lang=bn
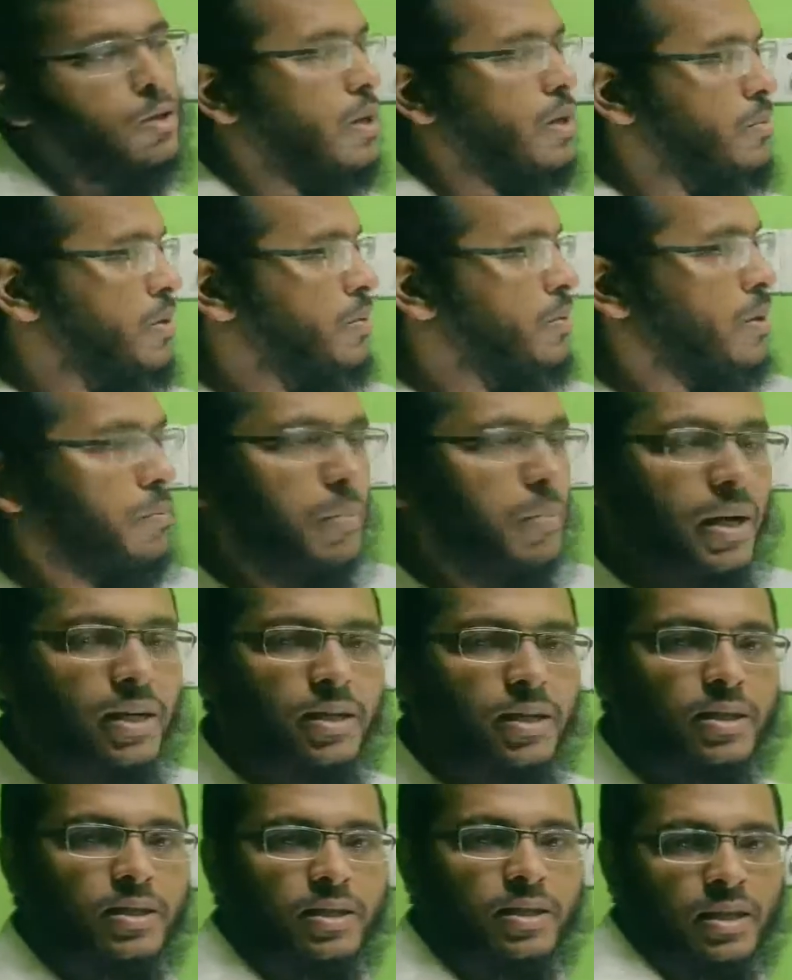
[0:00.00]
তা আমি আমার
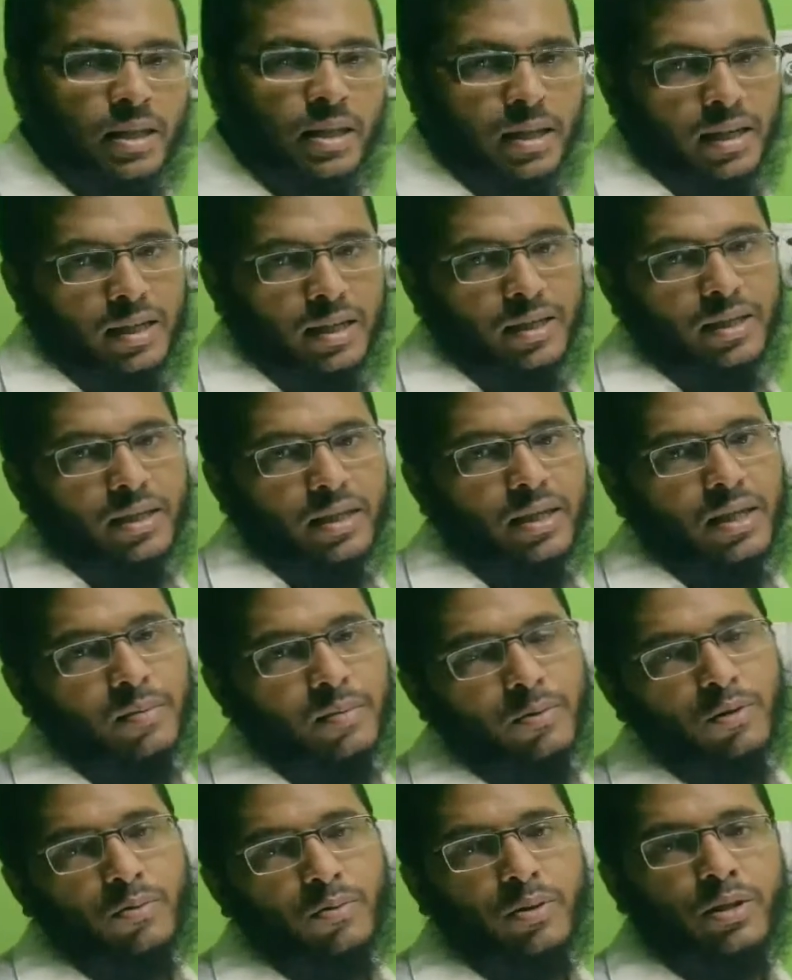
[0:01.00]
পাঠ এখান থেকে
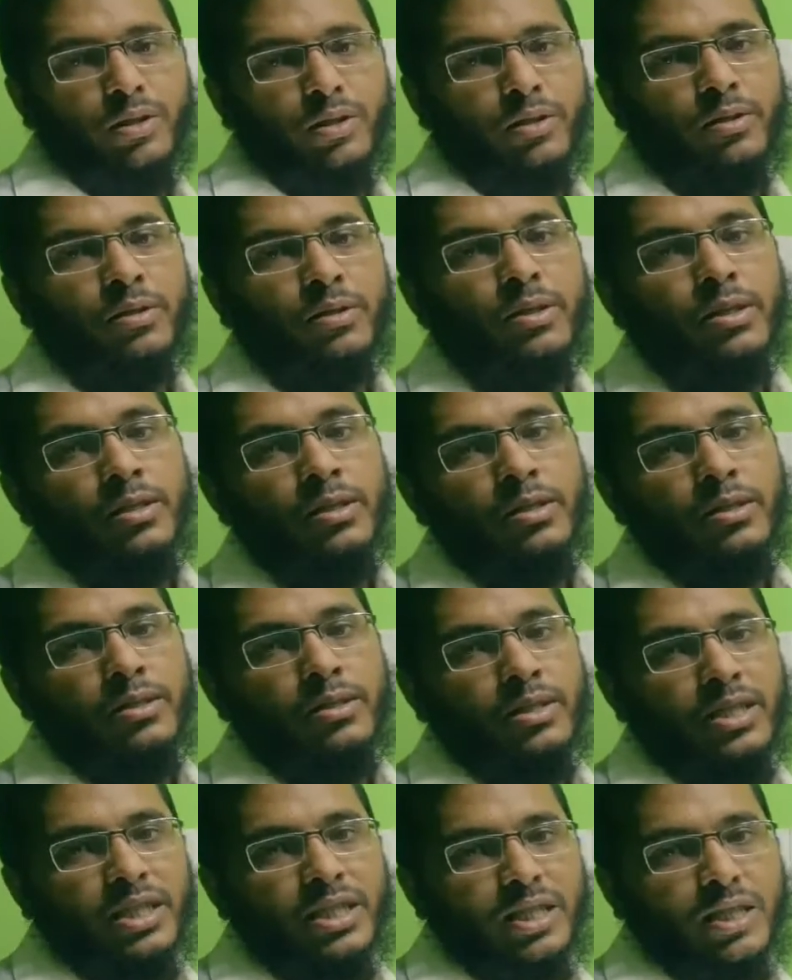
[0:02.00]
আমি তোমাদের
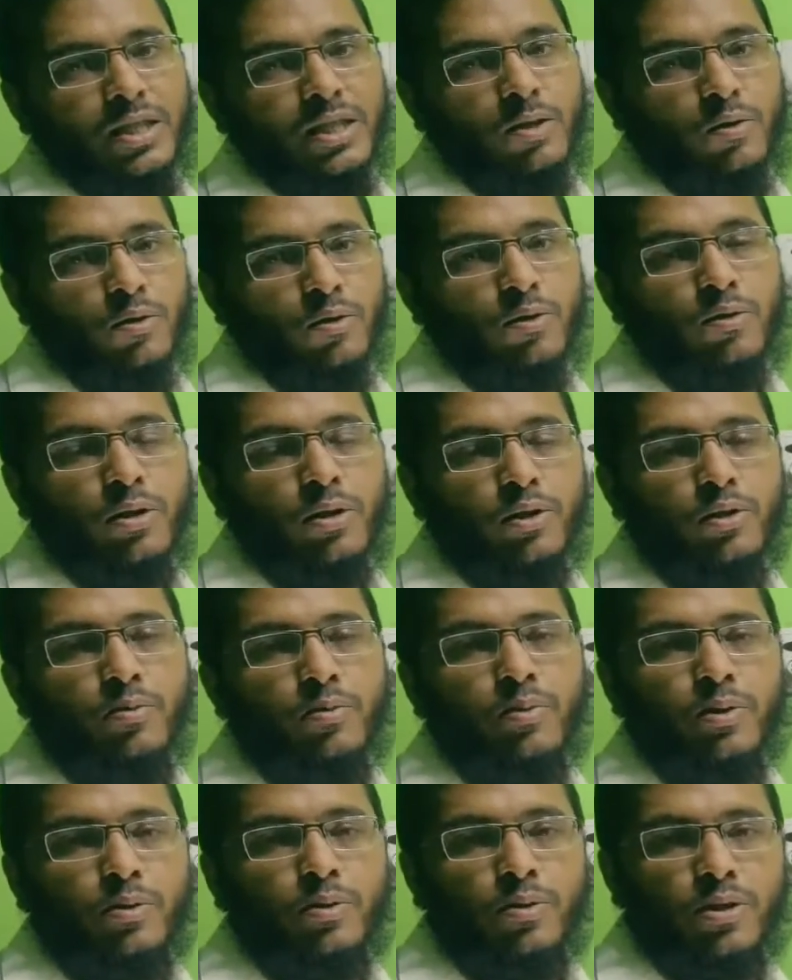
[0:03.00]
চিকিৎসা ক্ষেত্রে তথ্য
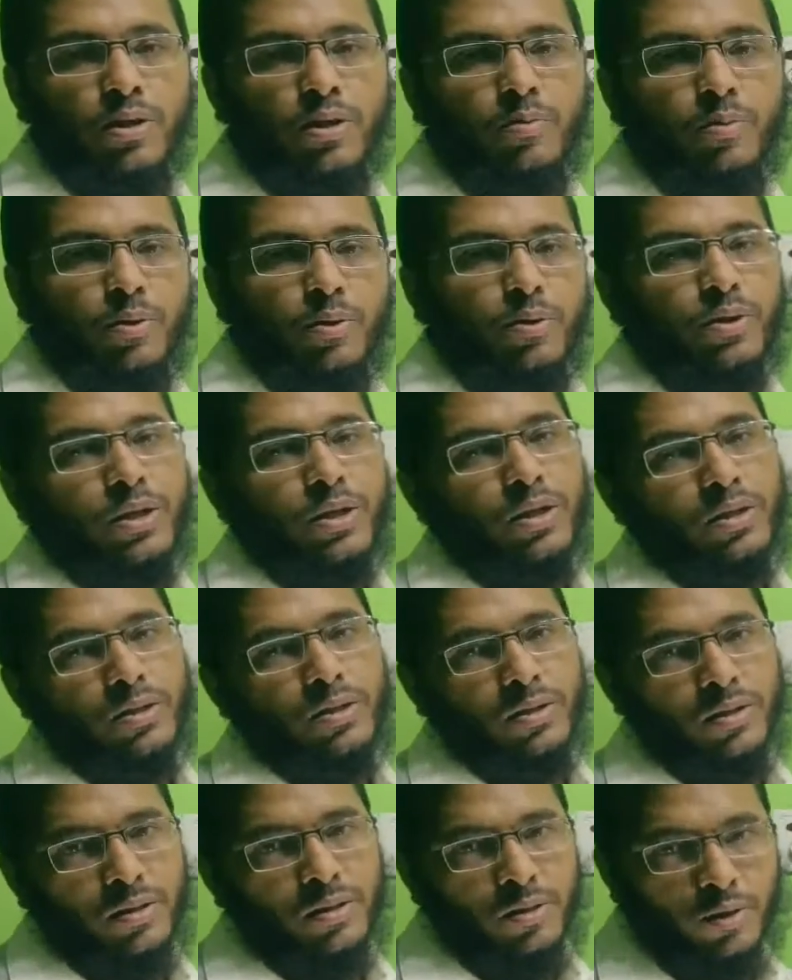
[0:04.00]
যোগাযোগ প্রযুক্তির প্রয়োগের
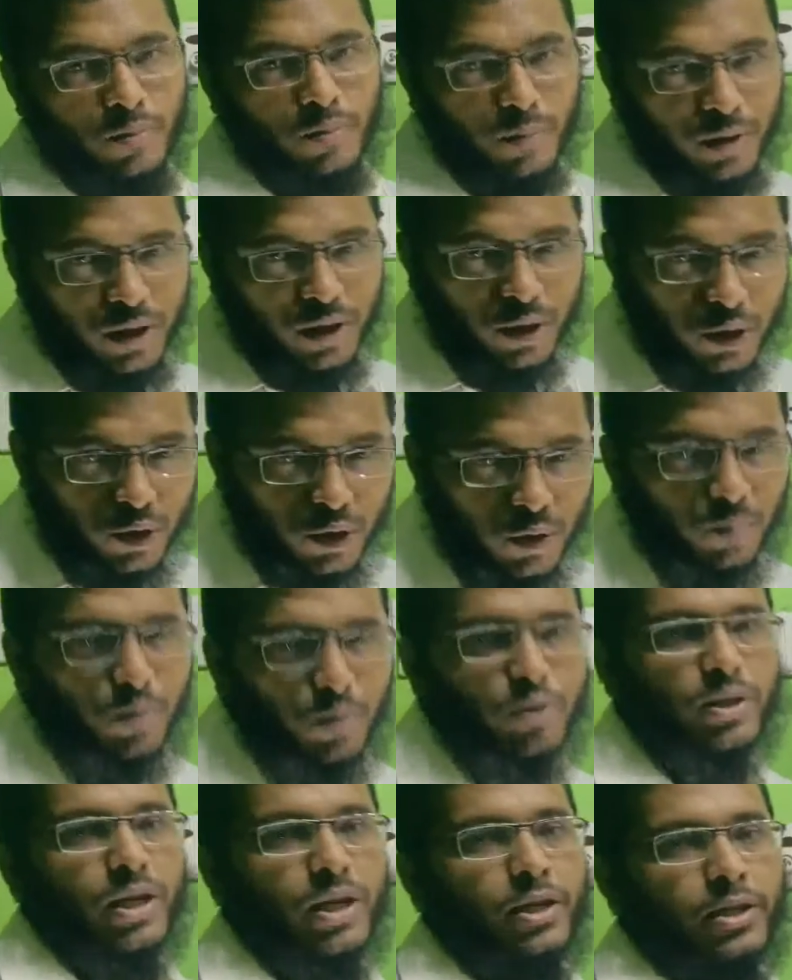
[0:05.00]
সম্পর্কে একটু
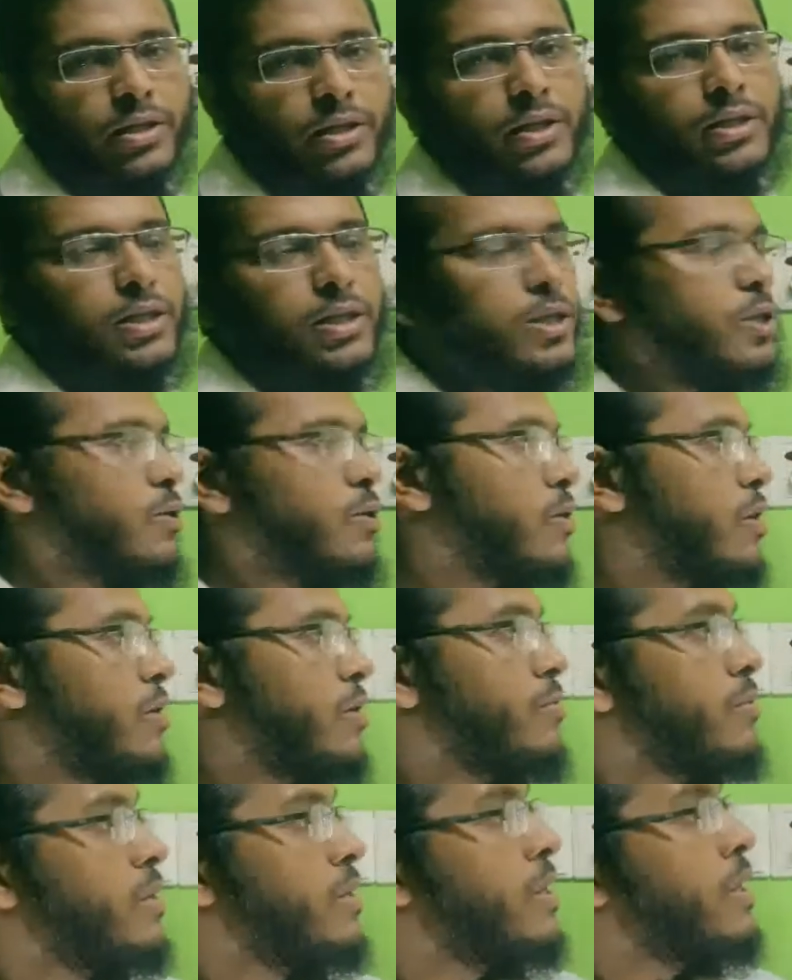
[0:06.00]
সম্যক ধারণা দেওয়ার চেষ্টা করলাম